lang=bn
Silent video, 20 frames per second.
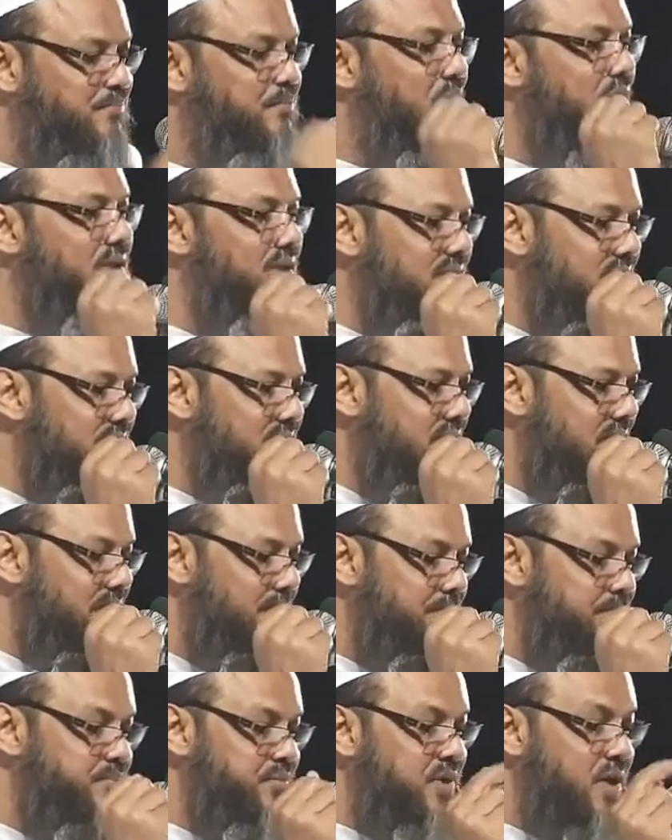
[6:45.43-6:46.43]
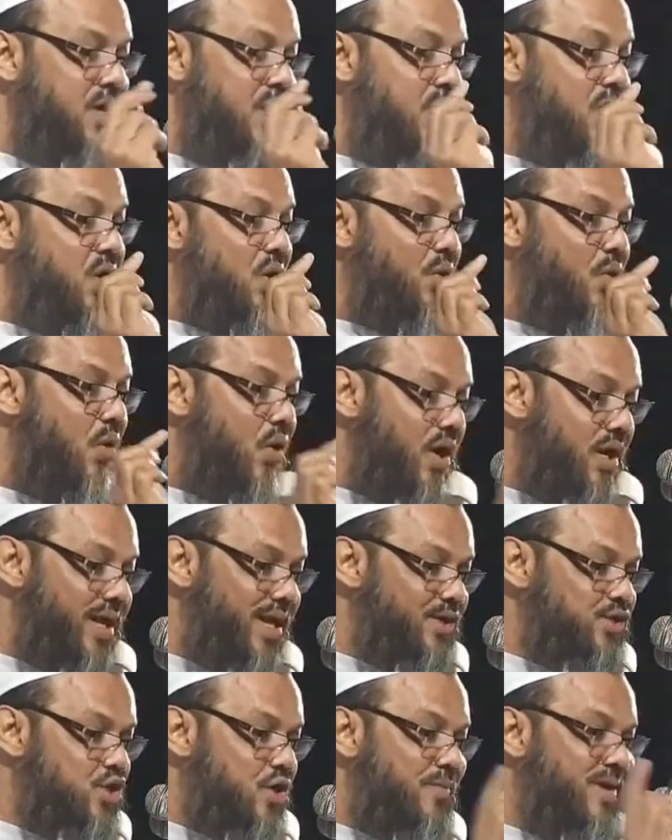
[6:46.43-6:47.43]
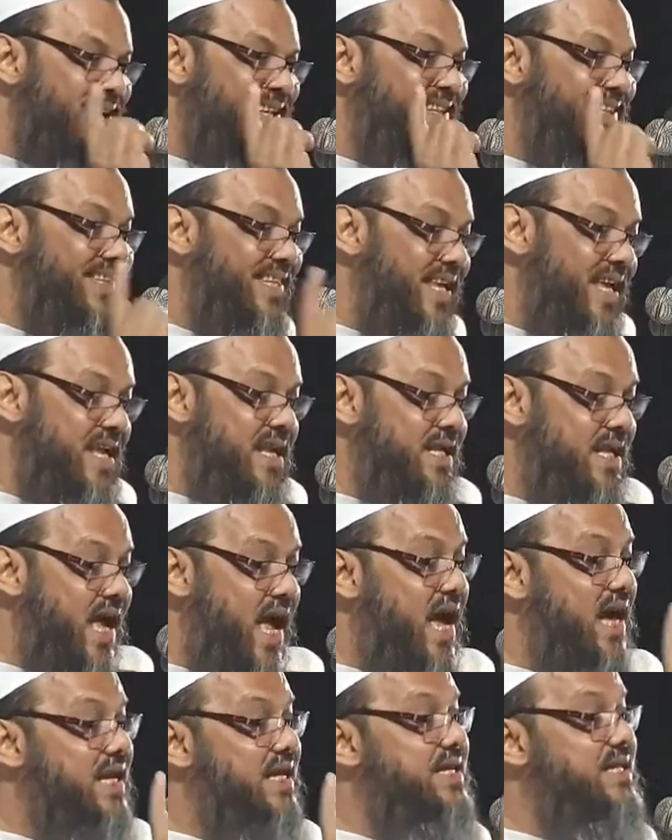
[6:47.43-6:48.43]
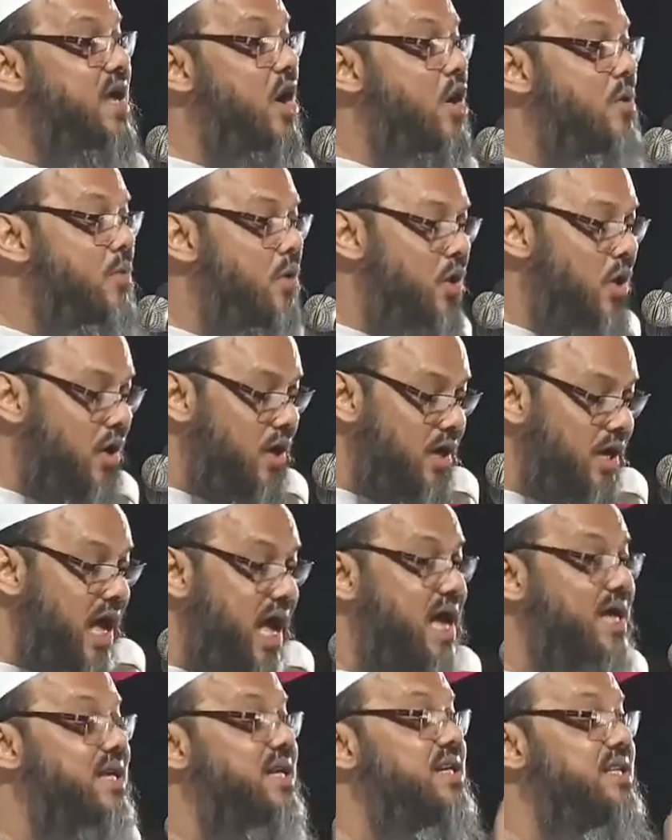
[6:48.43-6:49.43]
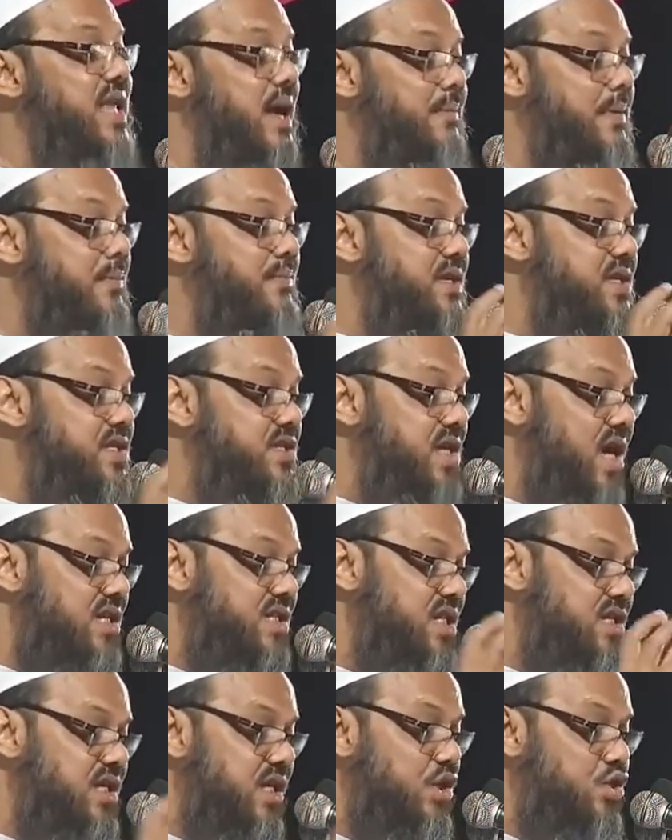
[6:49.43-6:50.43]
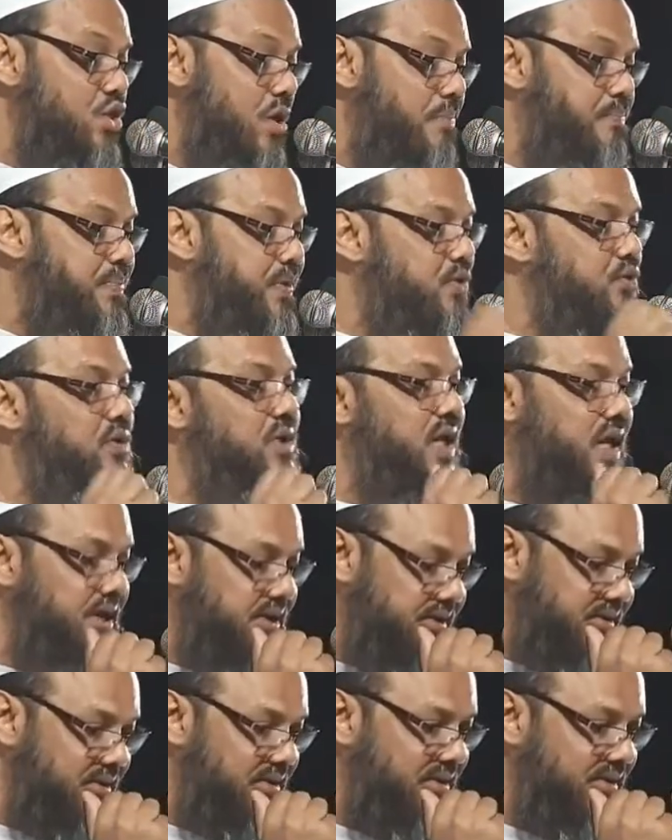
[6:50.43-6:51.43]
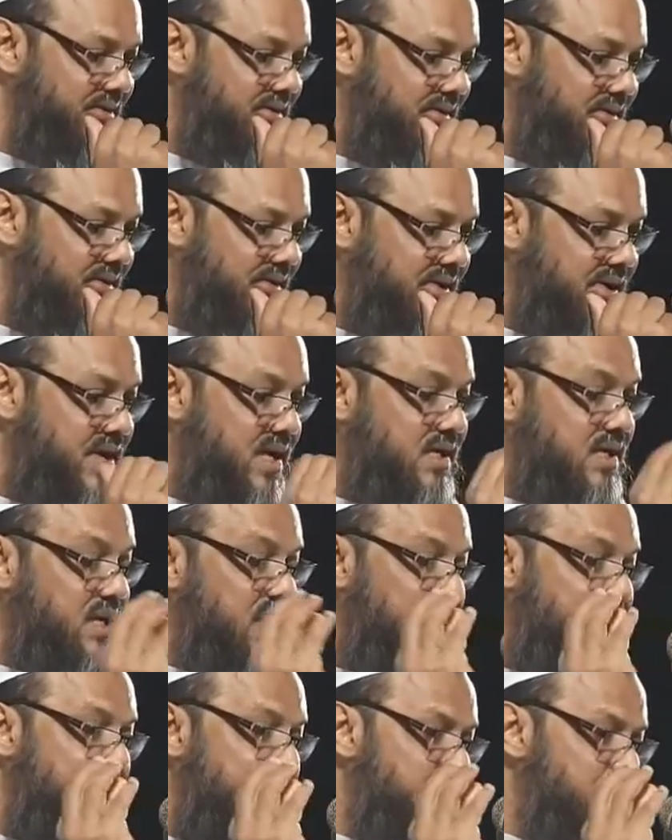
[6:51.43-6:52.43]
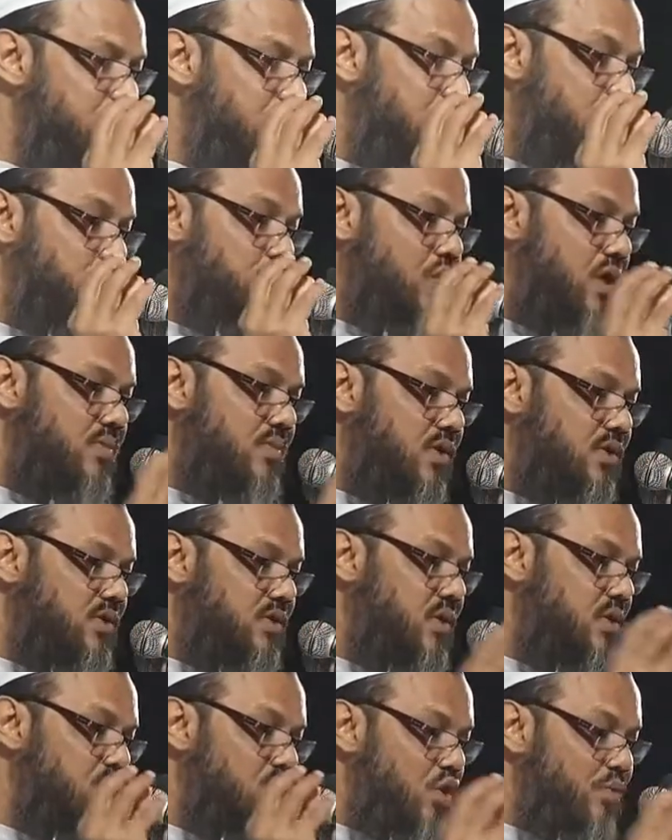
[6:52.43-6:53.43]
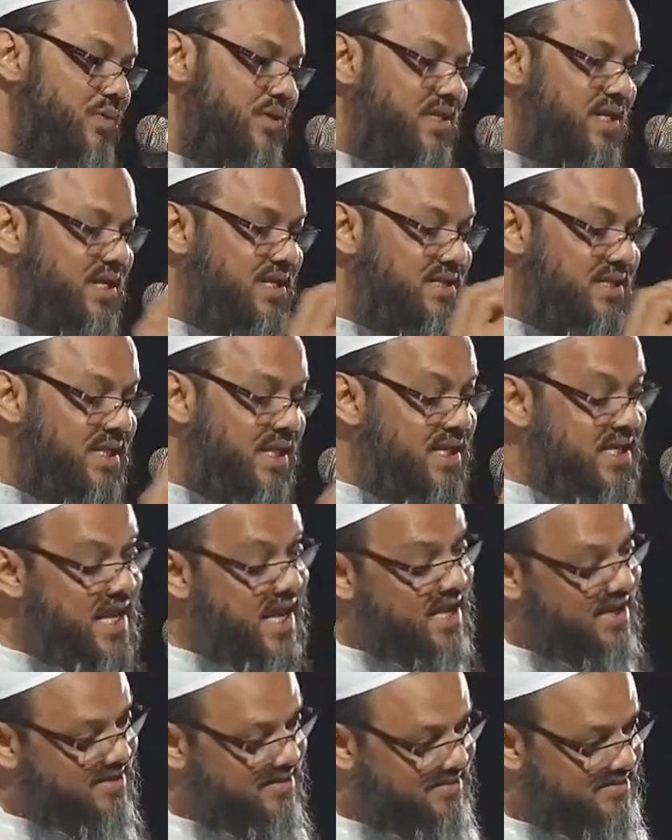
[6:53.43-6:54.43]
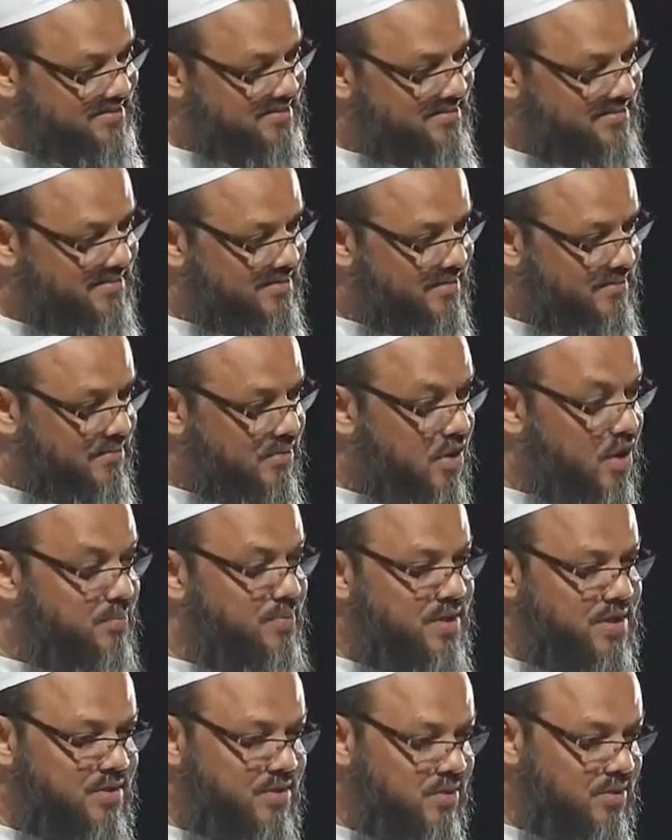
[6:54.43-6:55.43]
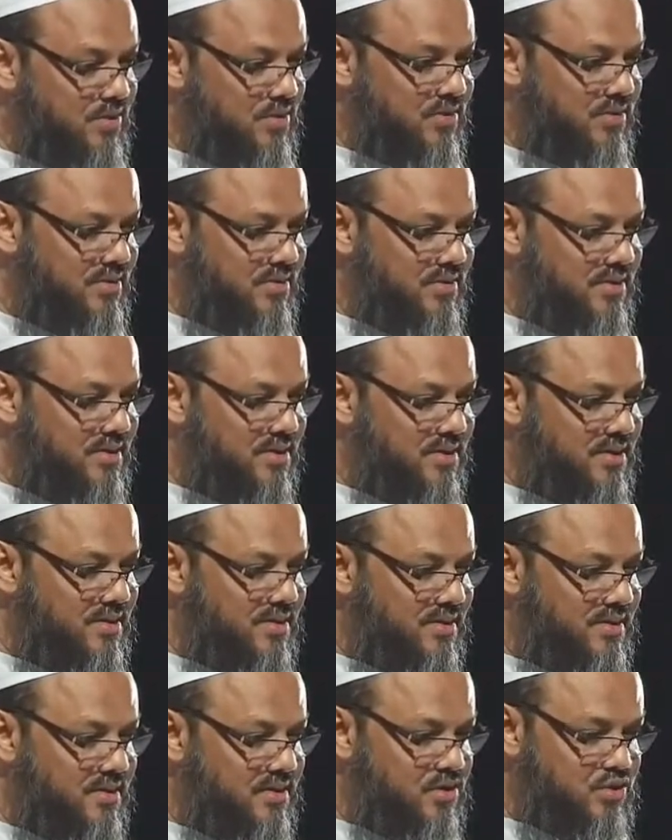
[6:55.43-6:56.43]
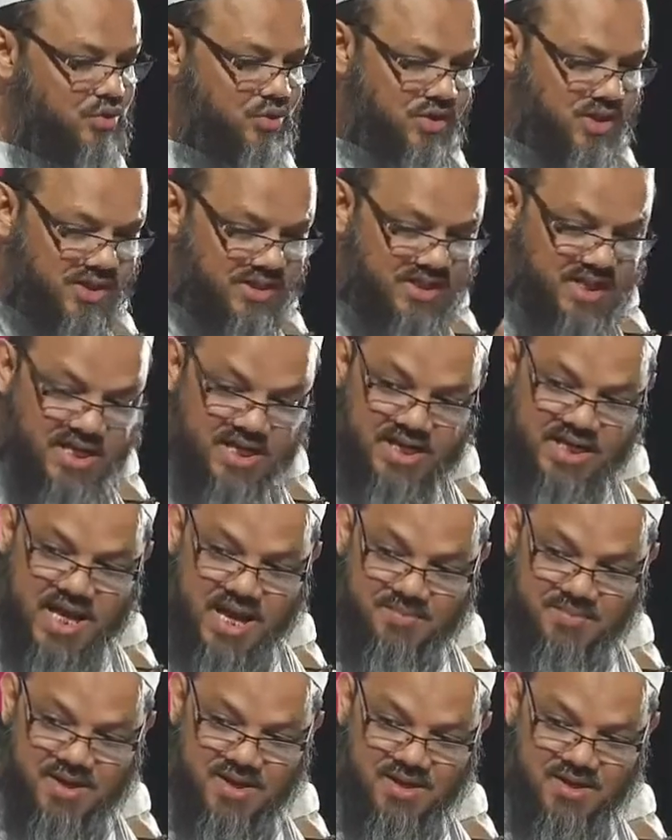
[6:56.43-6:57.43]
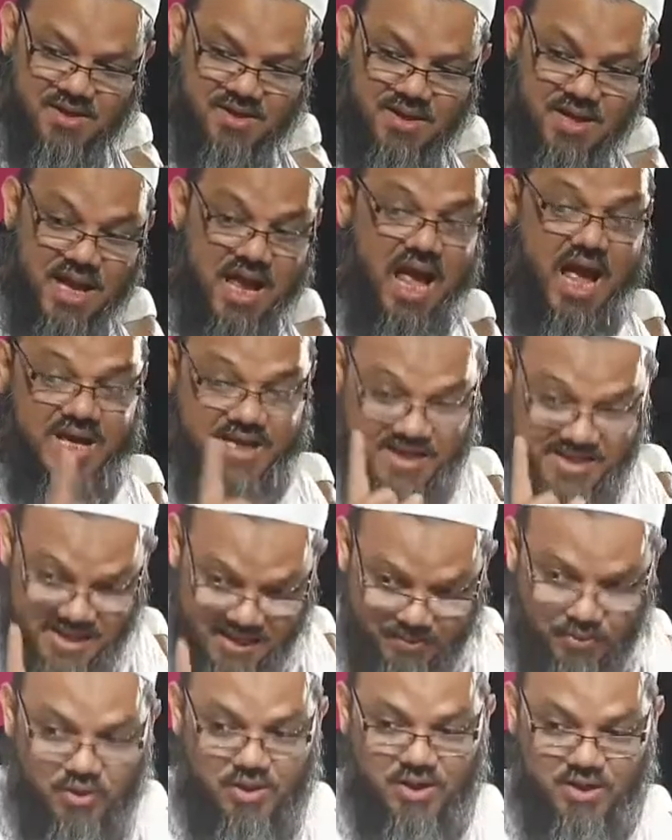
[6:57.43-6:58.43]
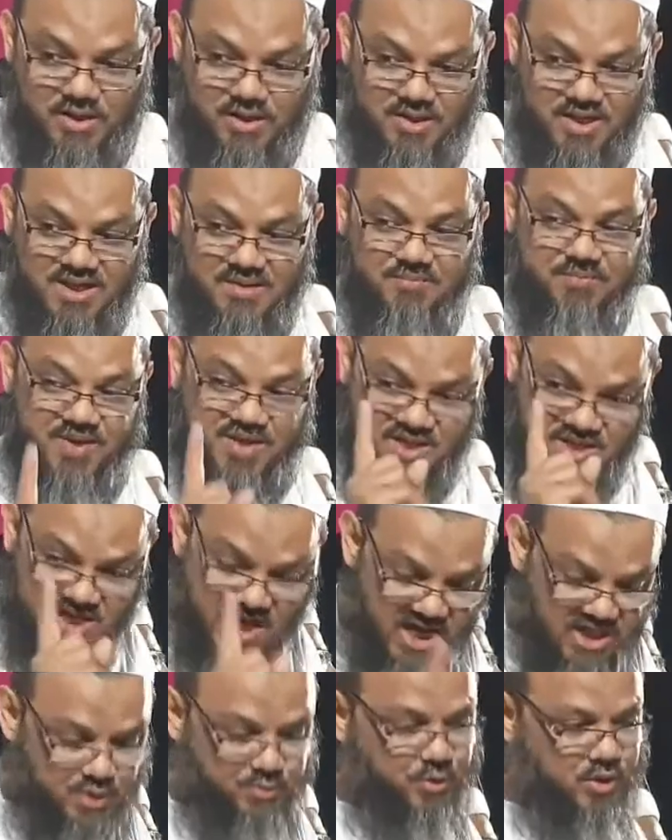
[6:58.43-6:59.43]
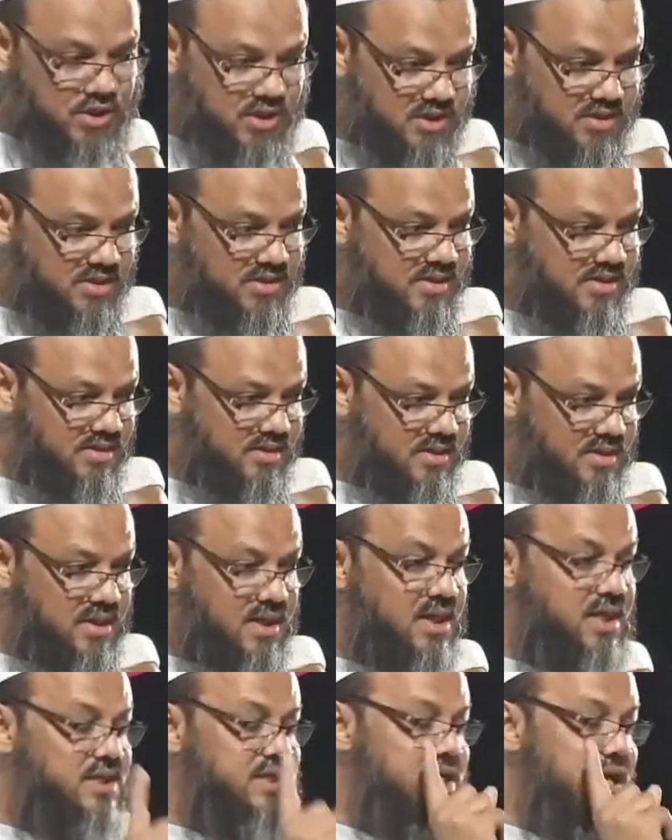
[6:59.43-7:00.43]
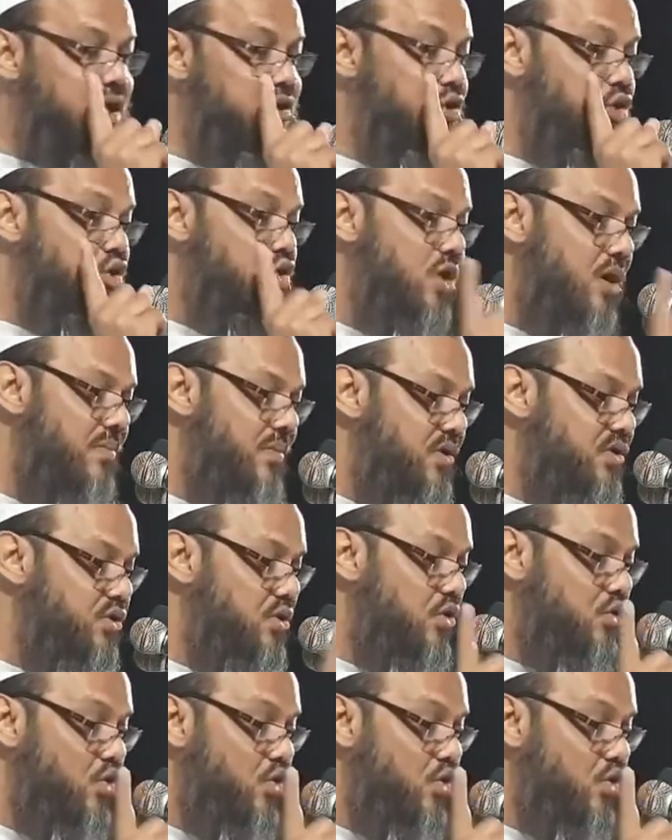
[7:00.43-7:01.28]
পদ্ধতি অনেক সময় দিনকে আকিদাও মনে হয় আকিদা বা বিশ্বাসের সাথে সম্পৃক্ত দিন এর জন্য সমস্ত নবীদের দিন এক অভিন্ন যদি দিনকে আমি আকিদা বলি বিশ্বাস বলি যেহেতু সমস্ত